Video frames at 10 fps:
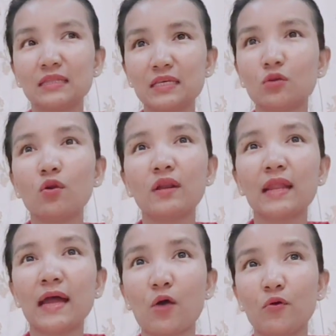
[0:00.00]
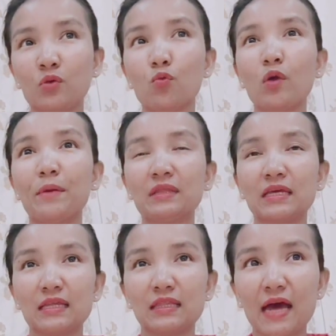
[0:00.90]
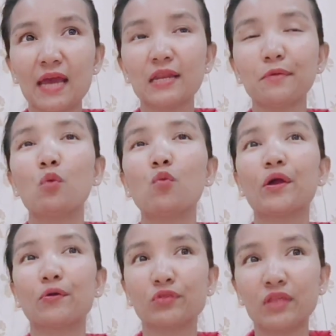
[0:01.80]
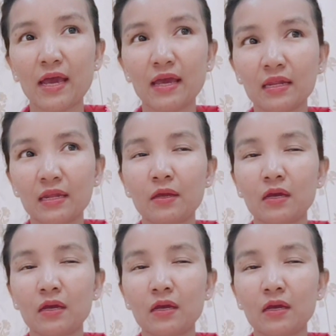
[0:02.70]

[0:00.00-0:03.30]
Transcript: ที่คนลาวนี่อวยประเทศไทยหรือว่าอวยคนไทยนี่